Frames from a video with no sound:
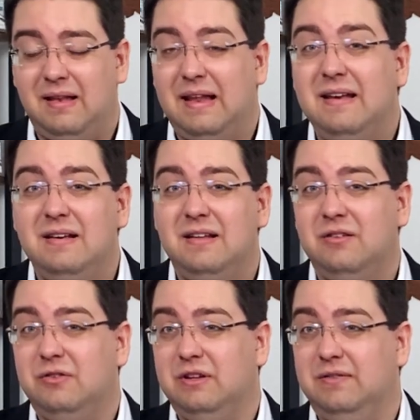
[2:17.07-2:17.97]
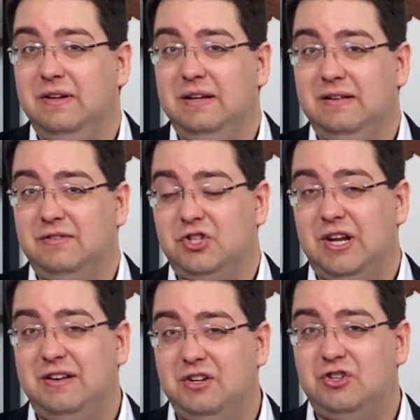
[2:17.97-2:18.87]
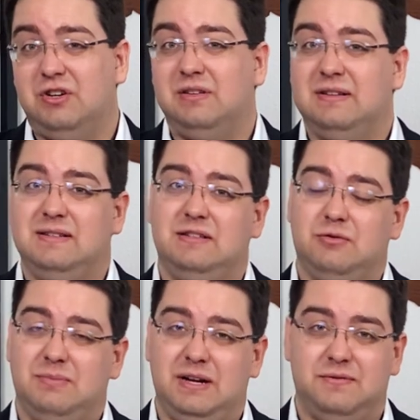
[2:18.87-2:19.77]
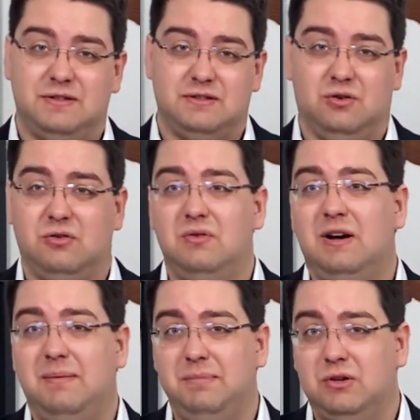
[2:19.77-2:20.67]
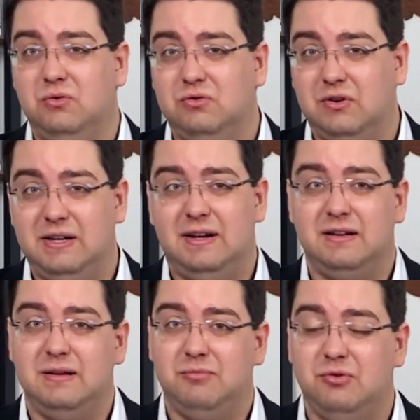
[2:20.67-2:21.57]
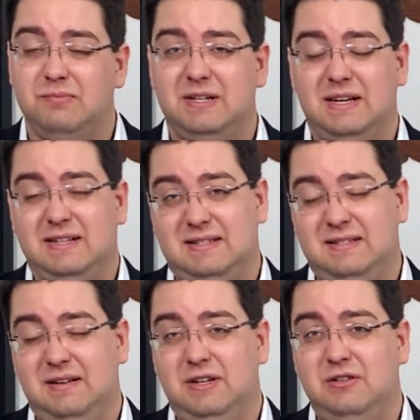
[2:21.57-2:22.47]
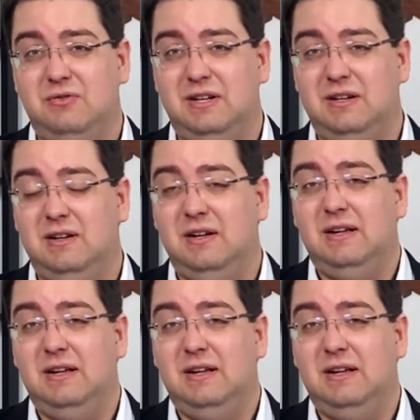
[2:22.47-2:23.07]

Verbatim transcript: ländlicher und ich will städtischer, dass ich dort meine Versorgung habe mit kulturellen Angeboten, mit Ärzten eventuell.